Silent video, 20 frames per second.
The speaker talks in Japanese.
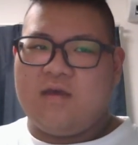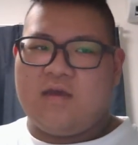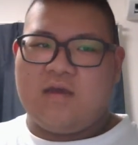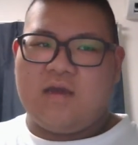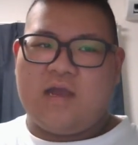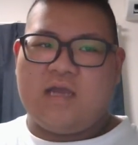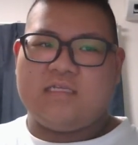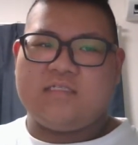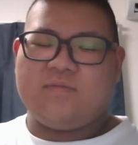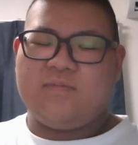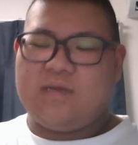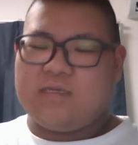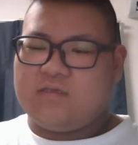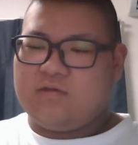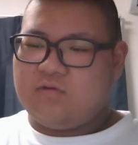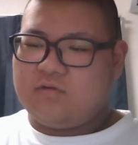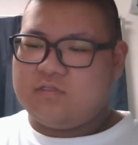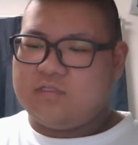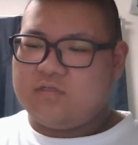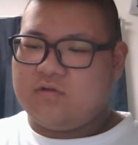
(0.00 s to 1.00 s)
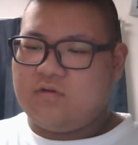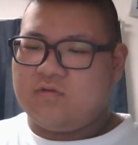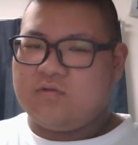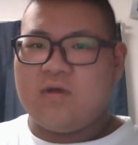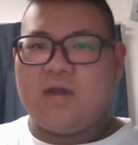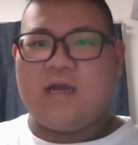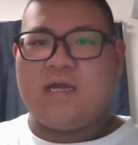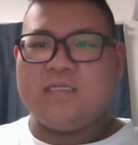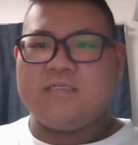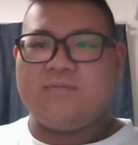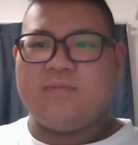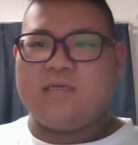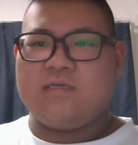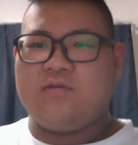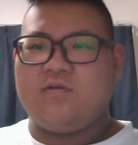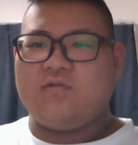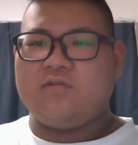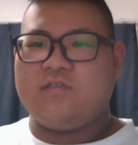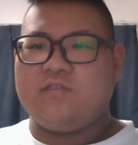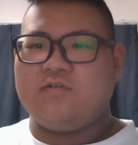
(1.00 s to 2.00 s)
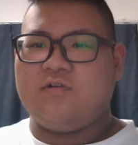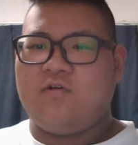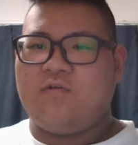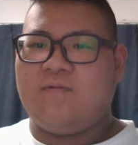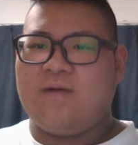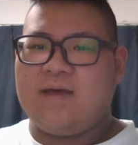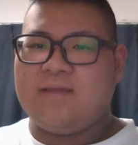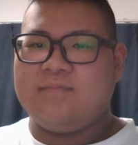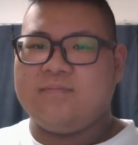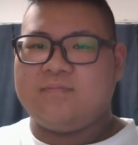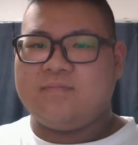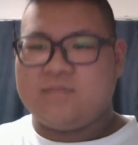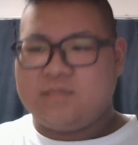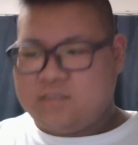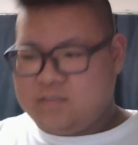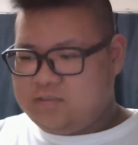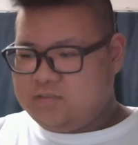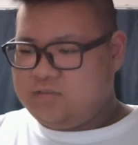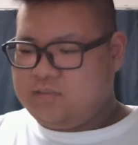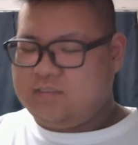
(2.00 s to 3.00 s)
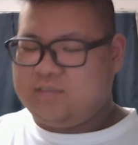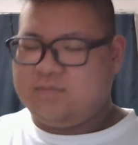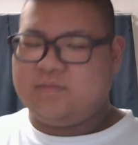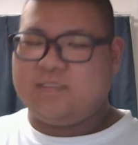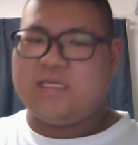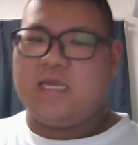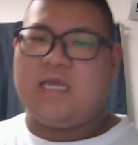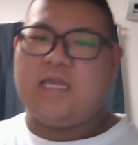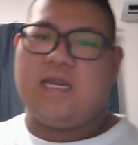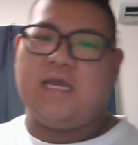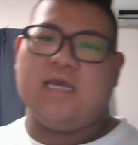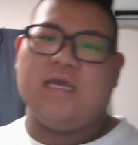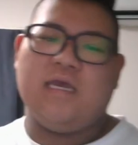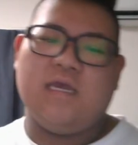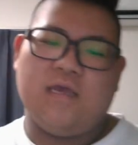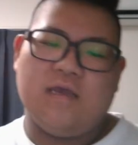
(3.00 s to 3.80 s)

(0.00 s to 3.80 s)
羽島京志郎の羽島京志郎ファン数値みたいな。